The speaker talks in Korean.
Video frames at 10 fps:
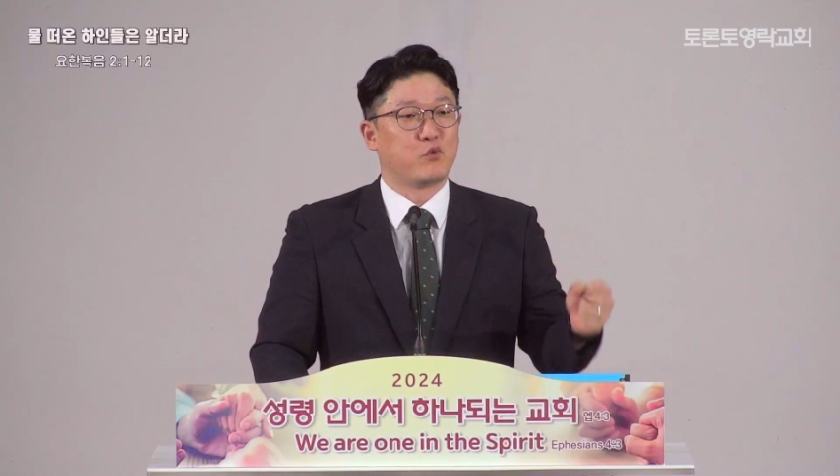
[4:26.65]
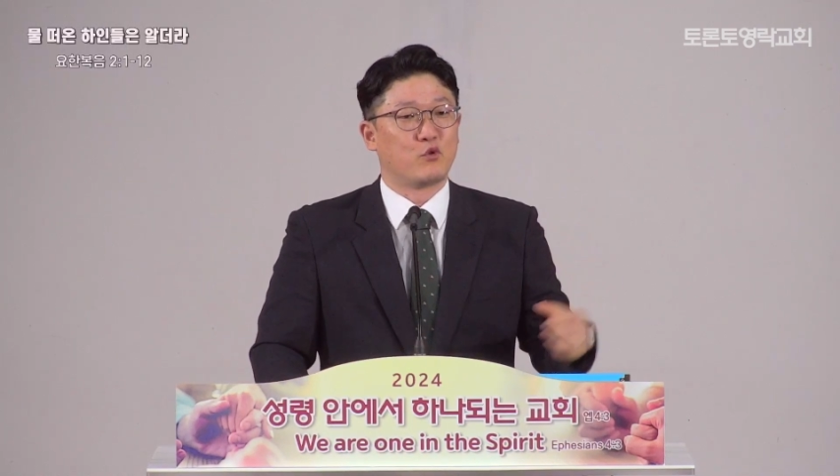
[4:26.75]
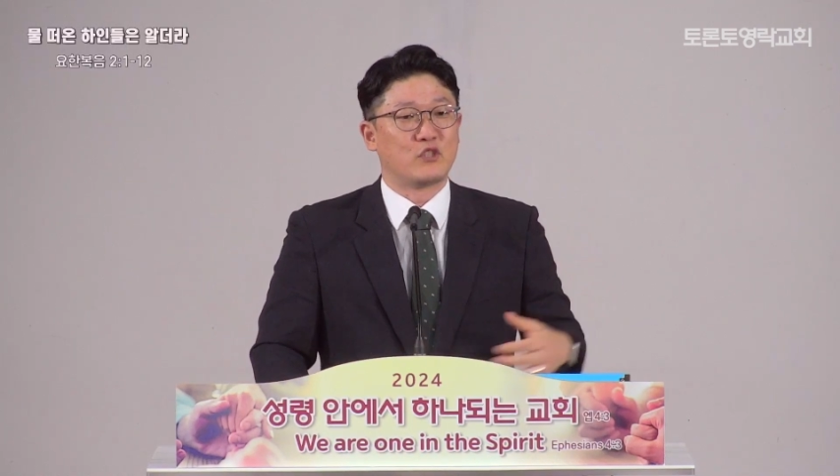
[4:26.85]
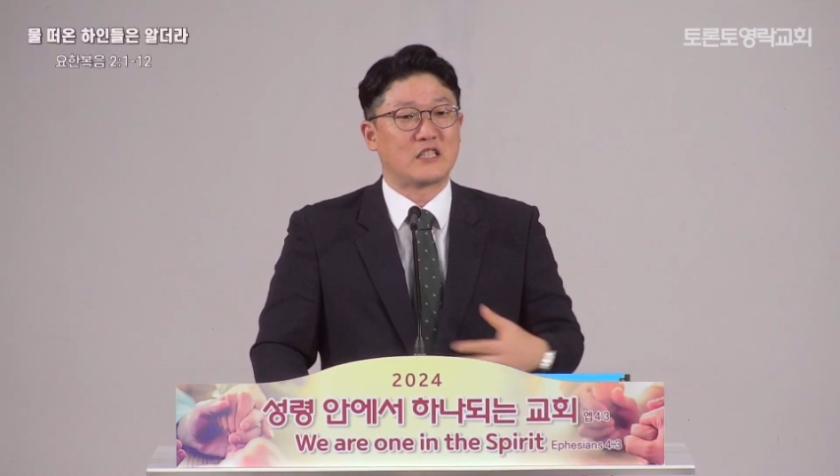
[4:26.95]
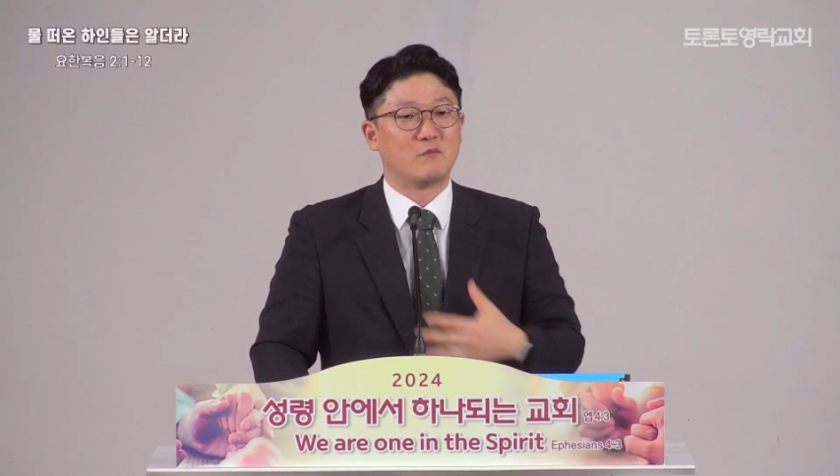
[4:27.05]

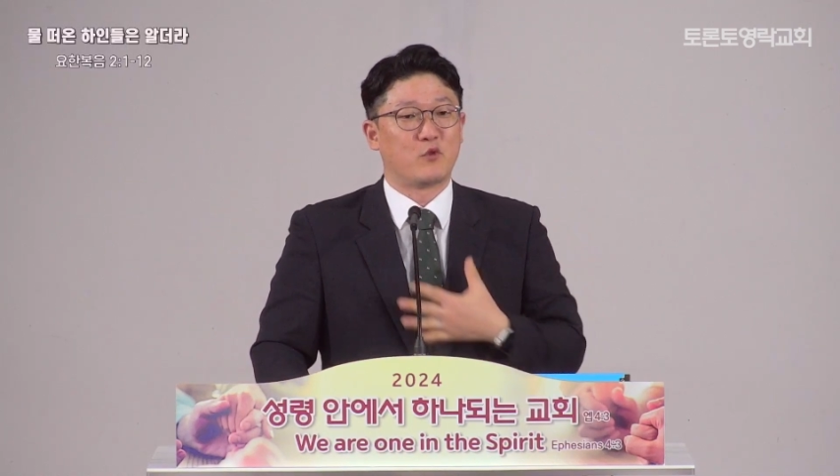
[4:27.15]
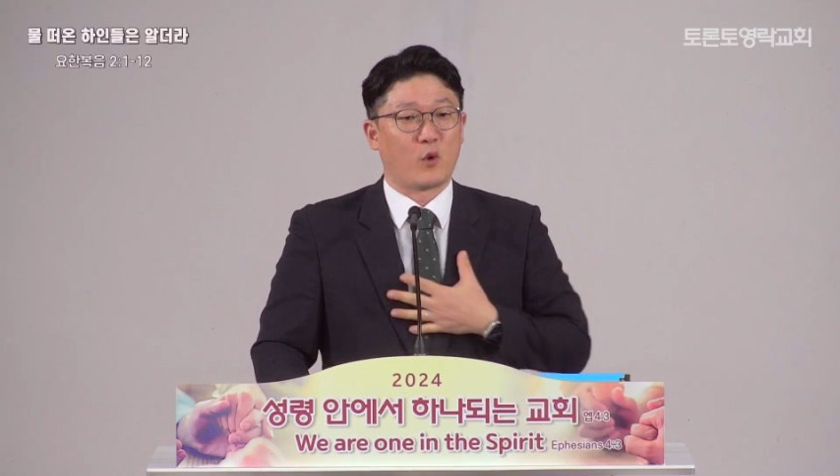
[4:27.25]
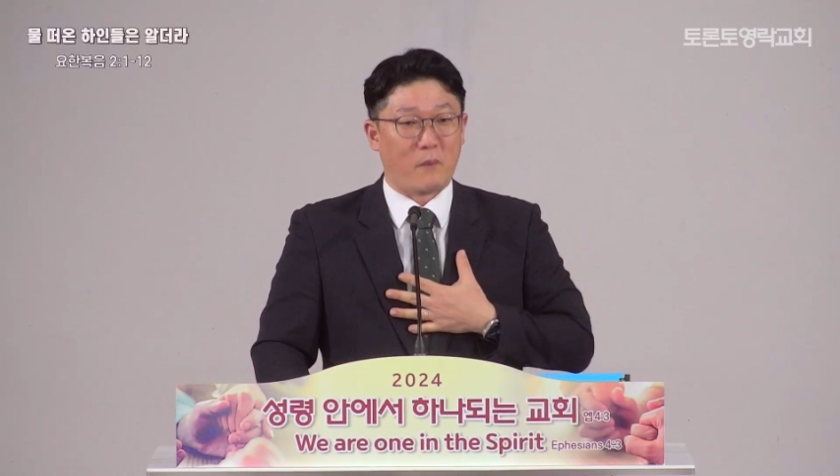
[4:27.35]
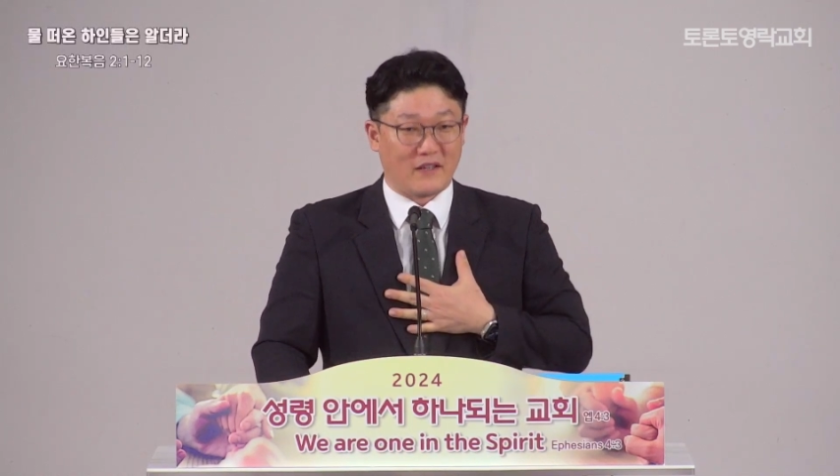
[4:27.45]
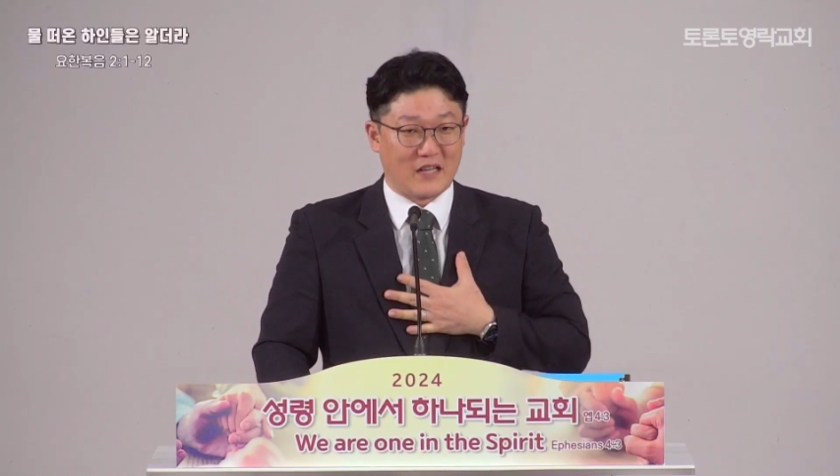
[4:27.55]

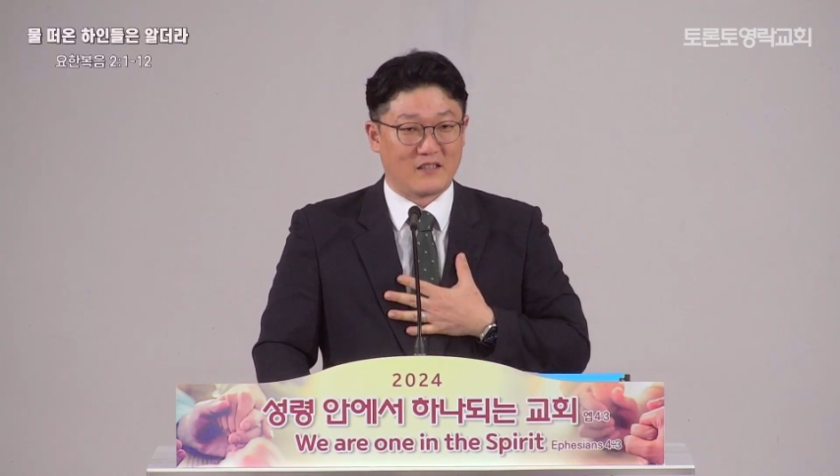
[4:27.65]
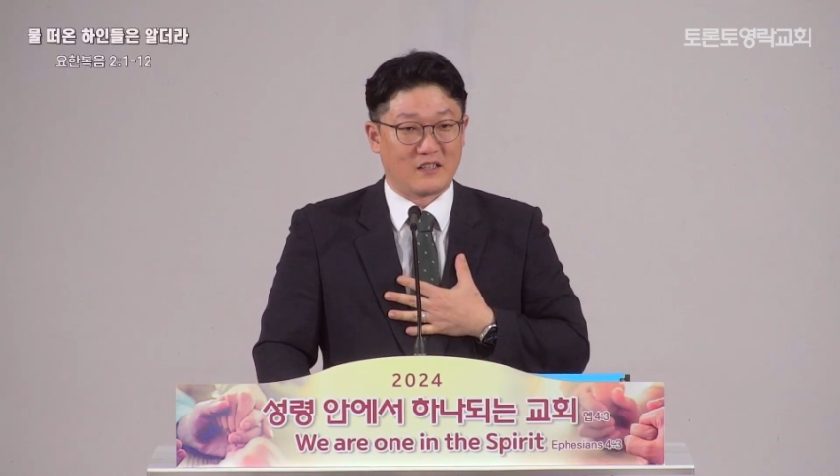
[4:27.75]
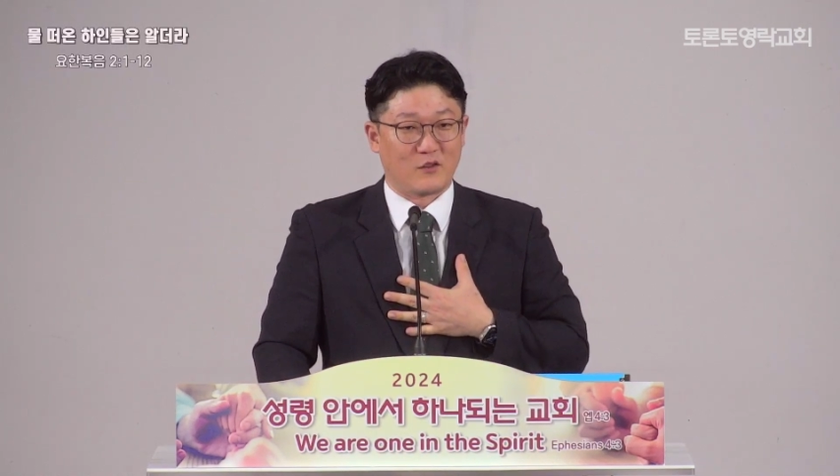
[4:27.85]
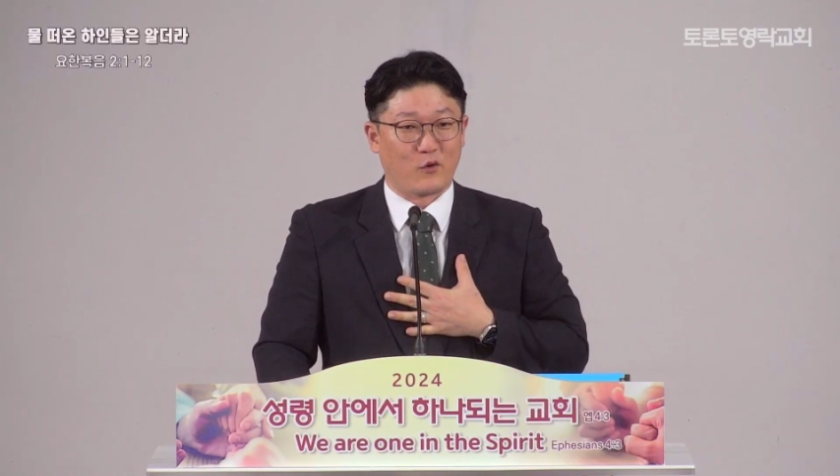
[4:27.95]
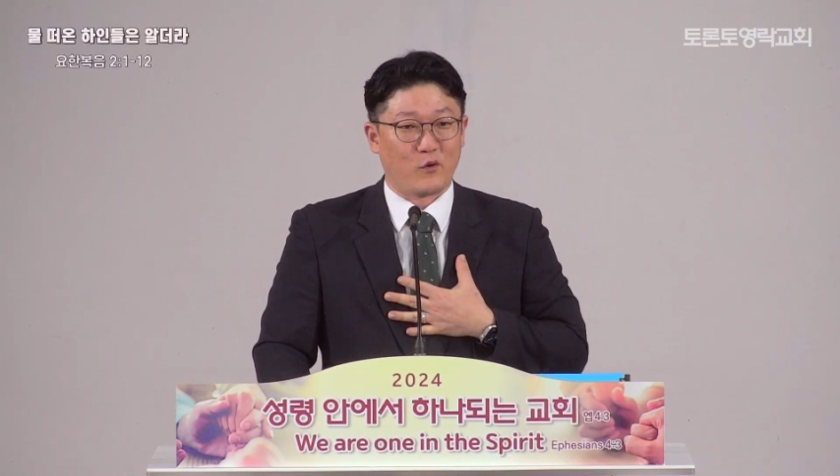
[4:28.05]
부르심으로
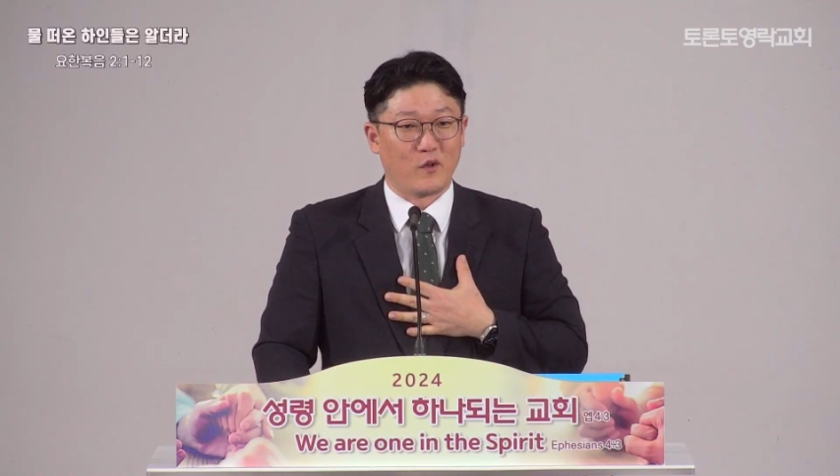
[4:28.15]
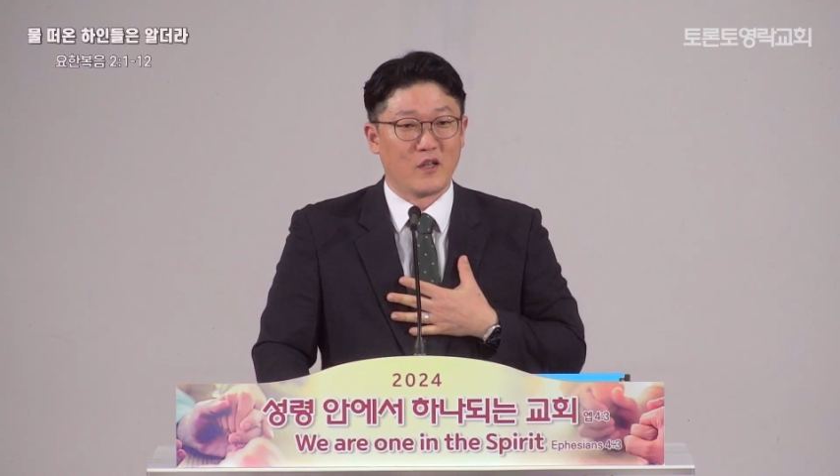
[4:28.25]
받아들이고